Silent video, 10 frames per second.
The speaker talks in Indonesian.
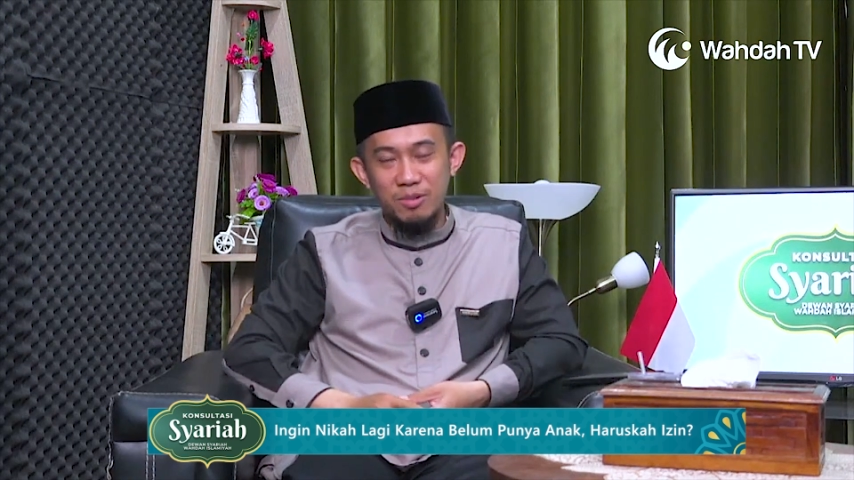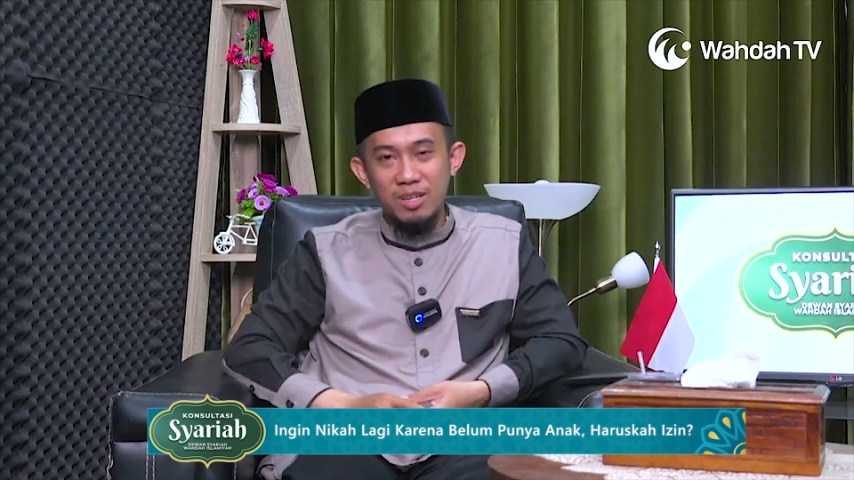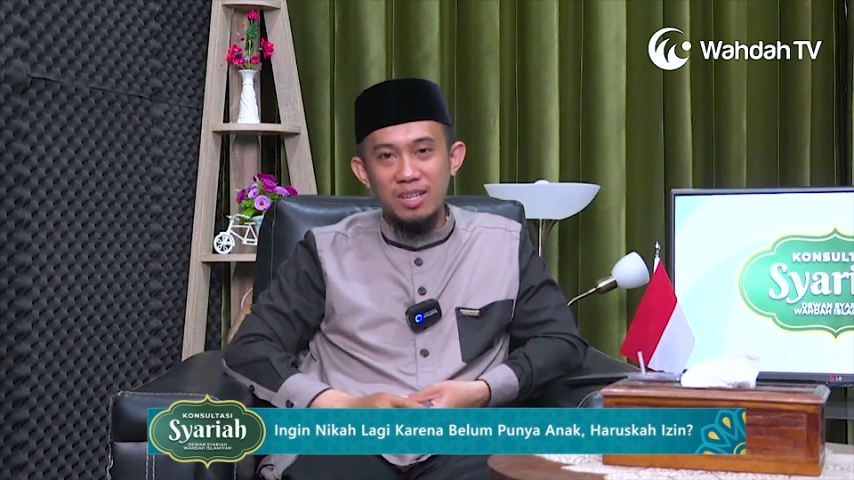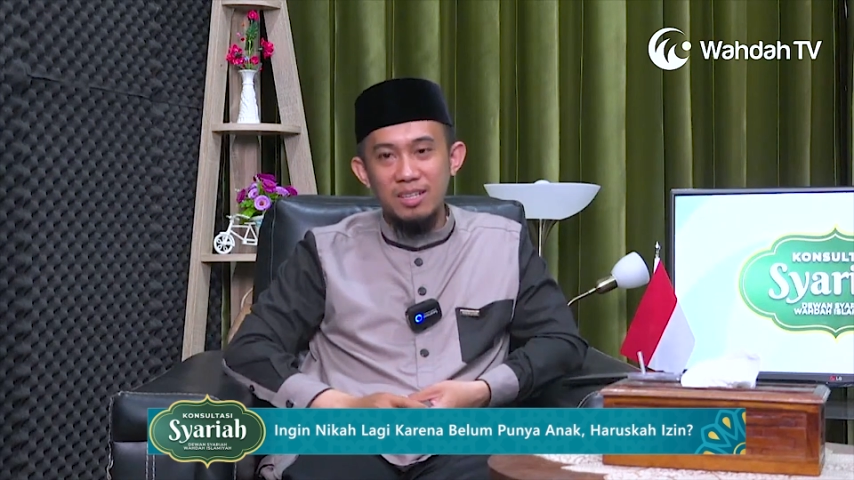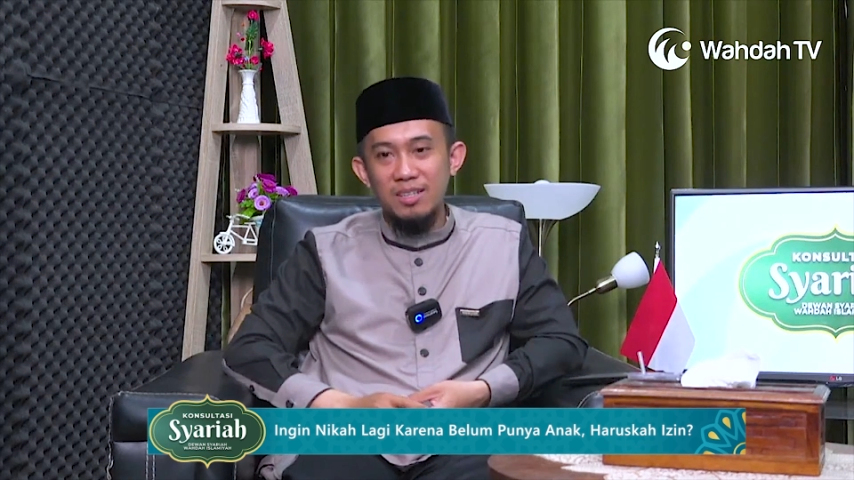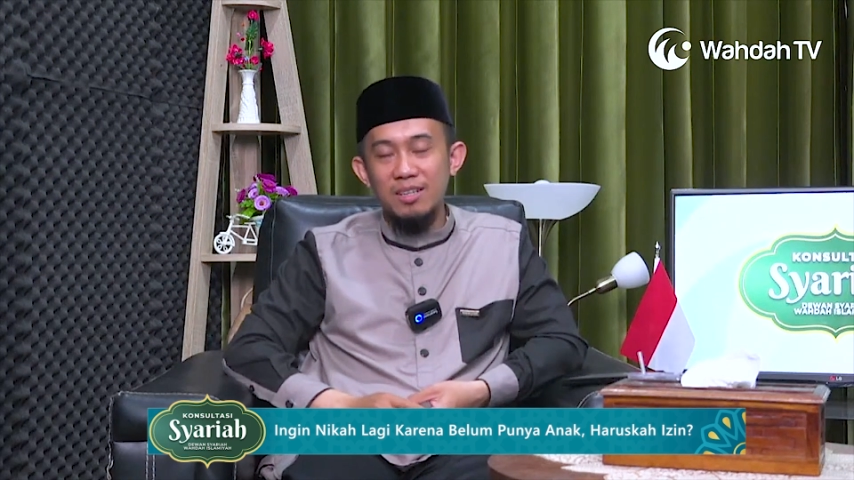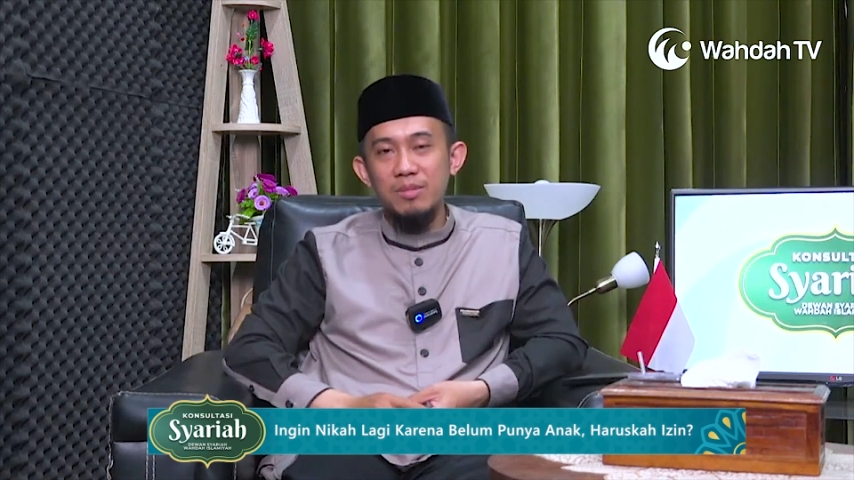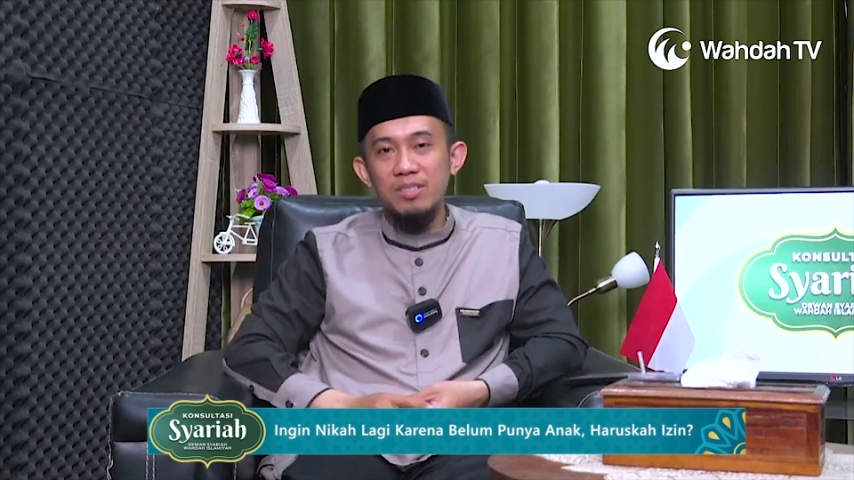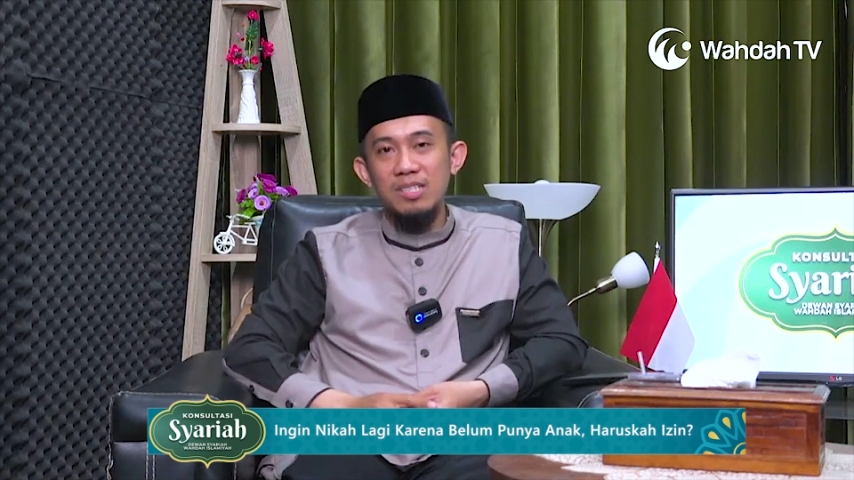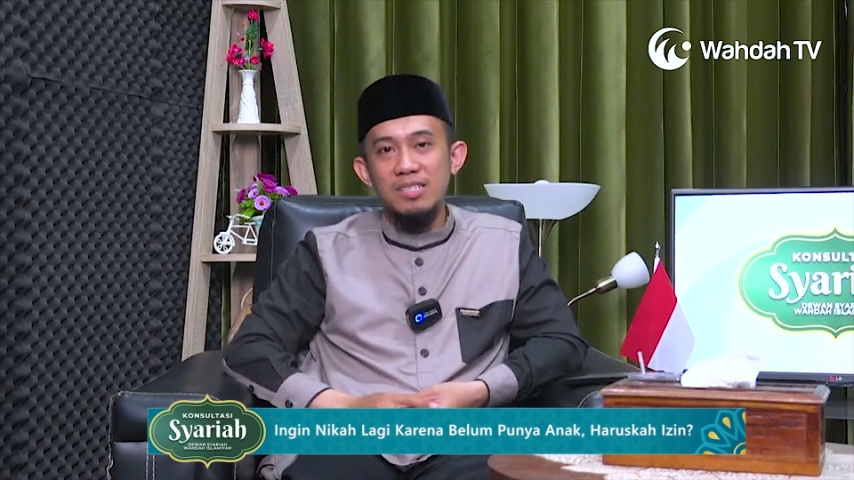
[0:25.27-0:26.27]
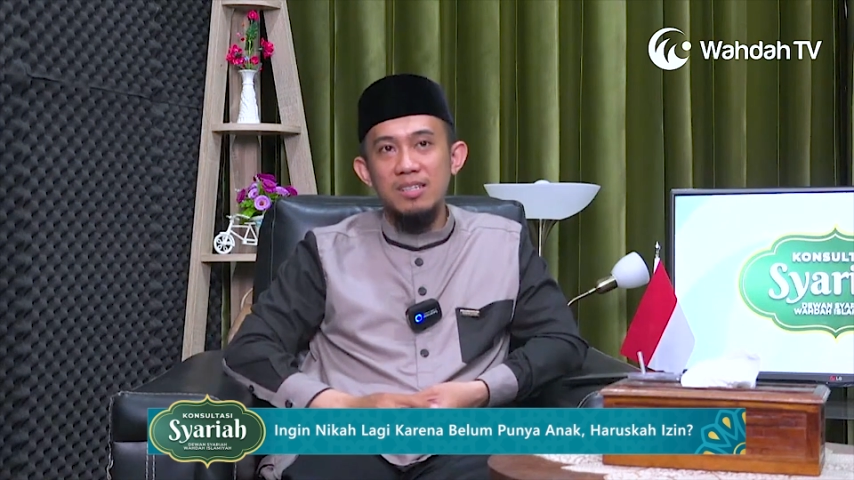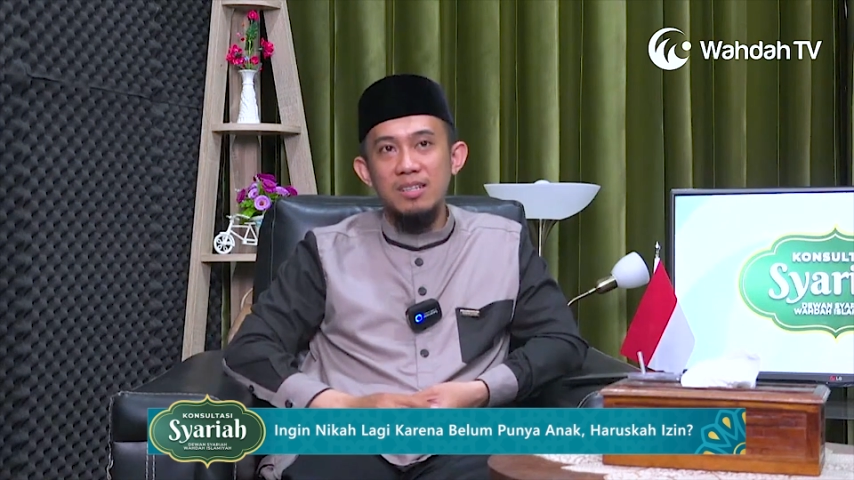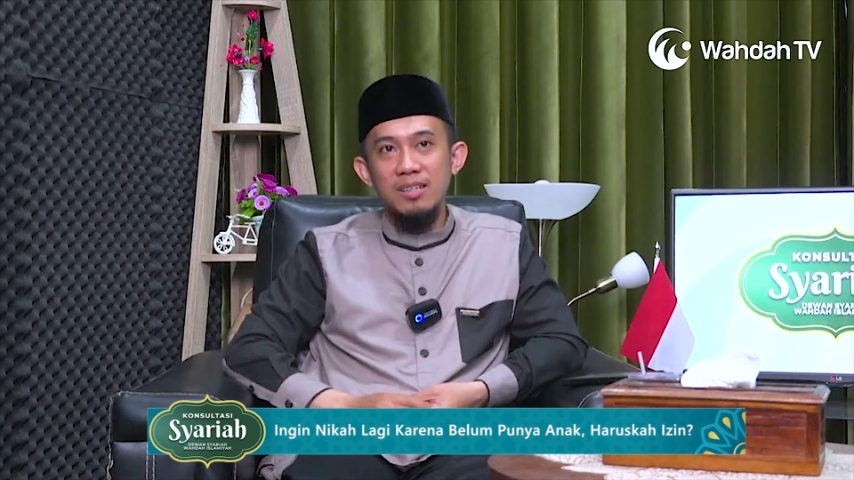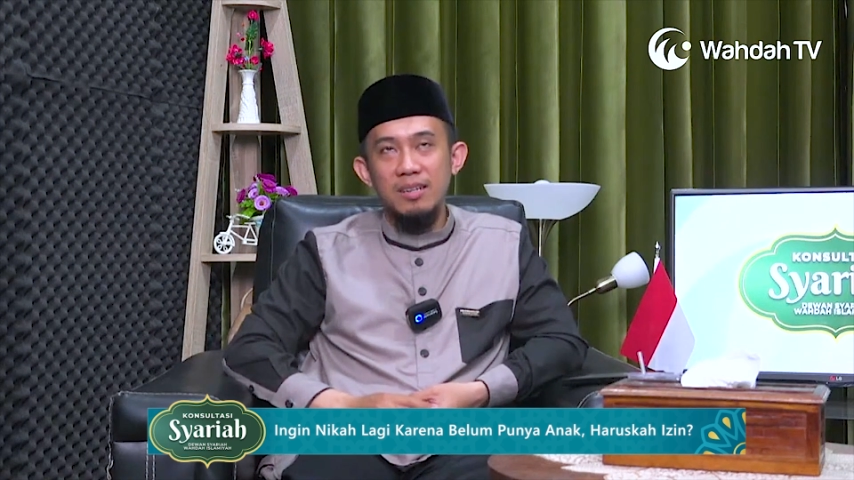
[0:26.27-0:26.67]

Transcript: boleh dan tidak mesti izin